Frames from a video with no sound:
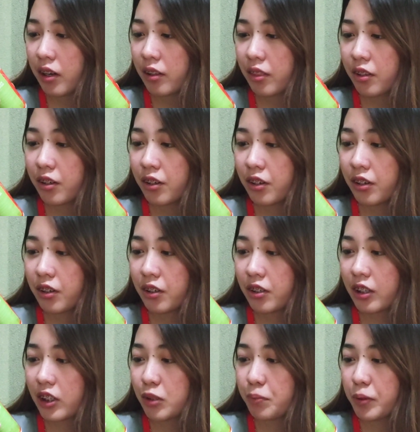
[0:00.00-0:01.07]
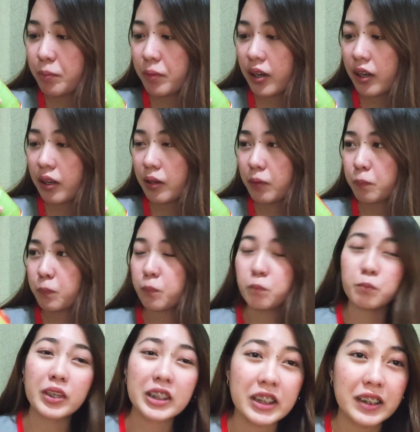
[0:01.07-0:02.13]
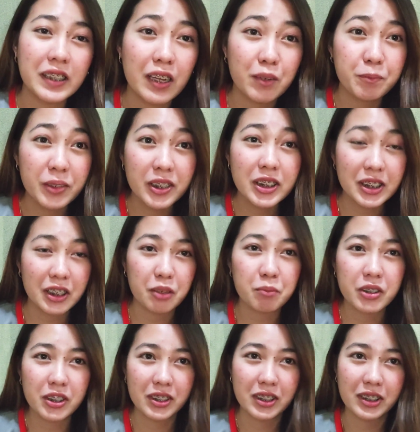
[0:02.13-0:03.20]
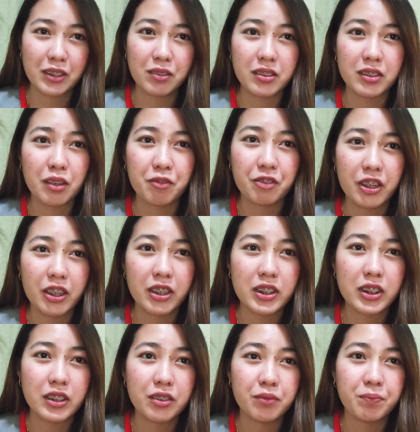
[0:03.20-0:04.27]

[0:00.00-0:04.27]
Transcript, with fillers: water, tapos may mga basta pang scrub siya sa, sa face.